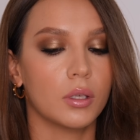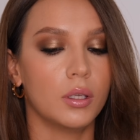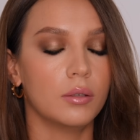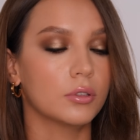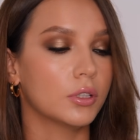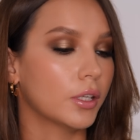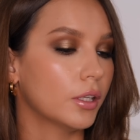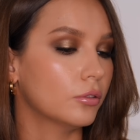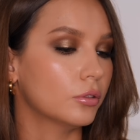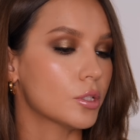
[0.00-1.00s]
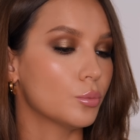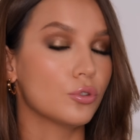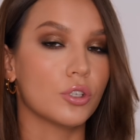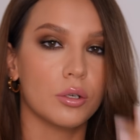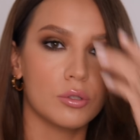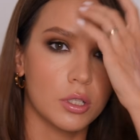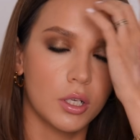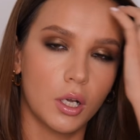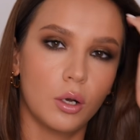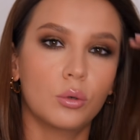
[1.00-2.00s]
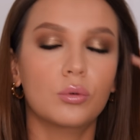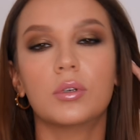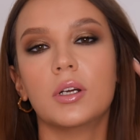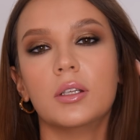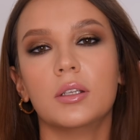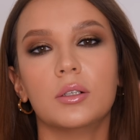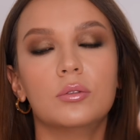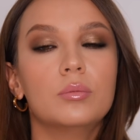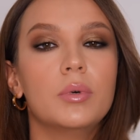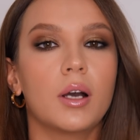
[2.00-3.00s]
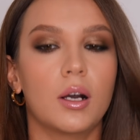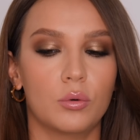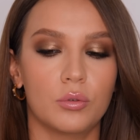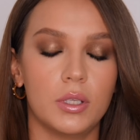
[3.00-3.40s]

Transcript: И вот такие вот у нас получаются кукольные губы, как у